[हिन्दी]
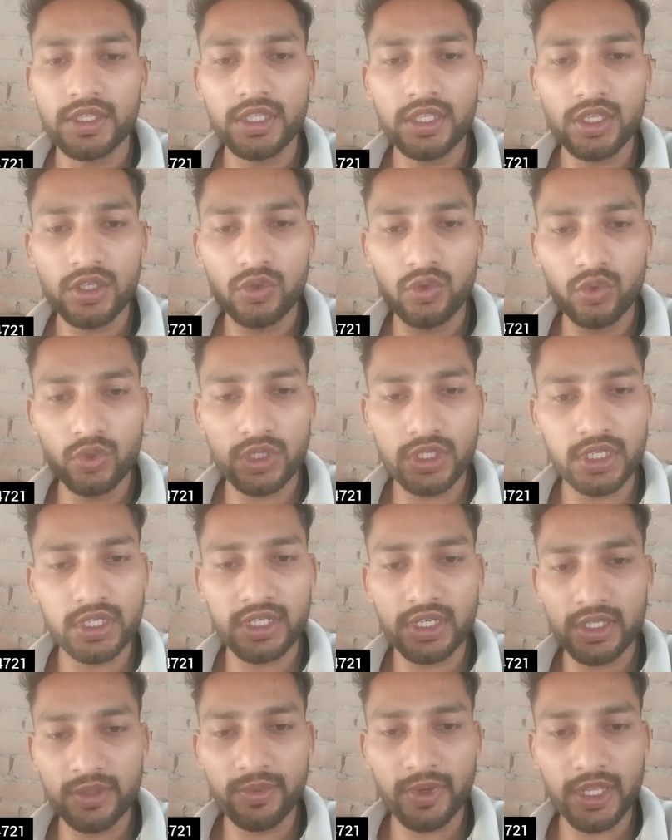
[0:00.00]
ये गुड़ की
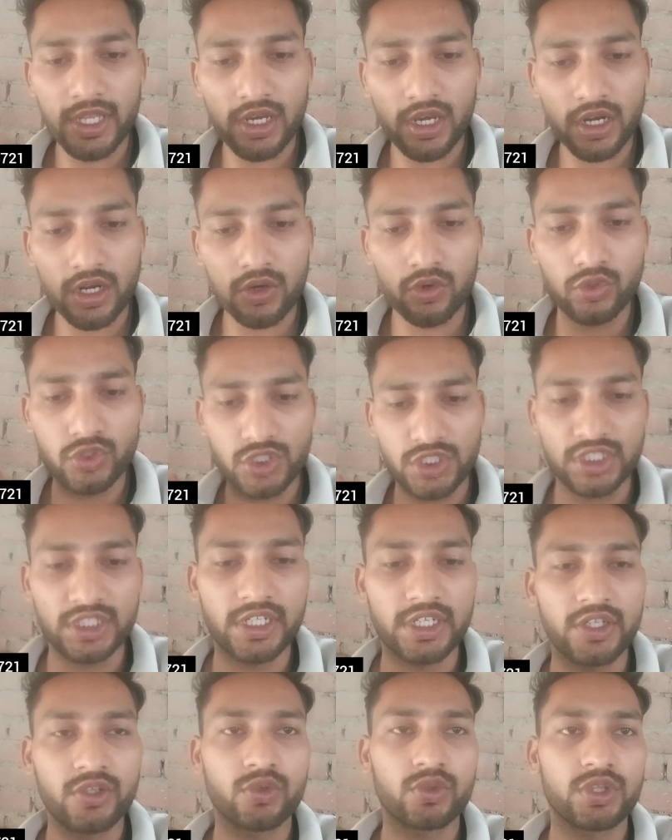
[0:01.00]
डड़ी भाई हर रोज़ नहीं
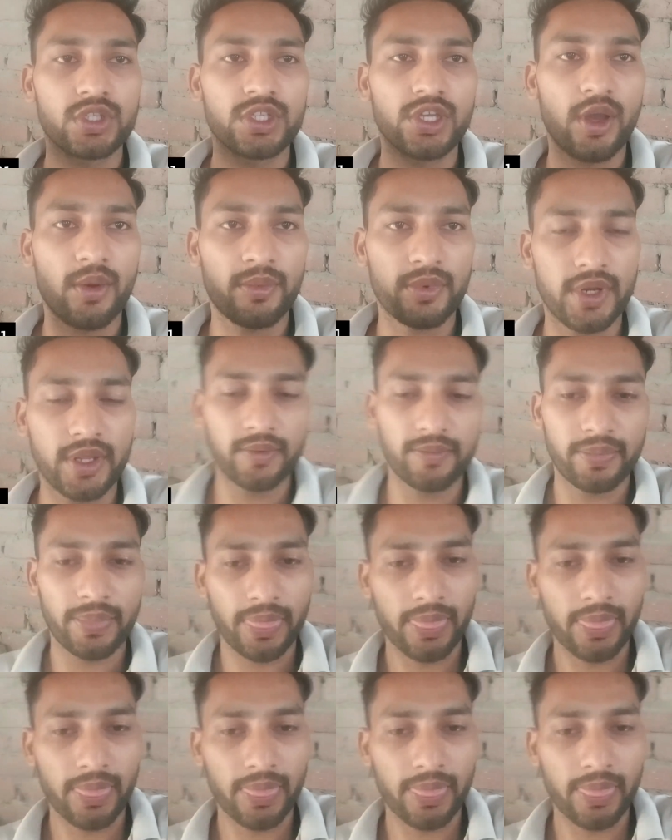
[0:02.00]
देनी होती है आपने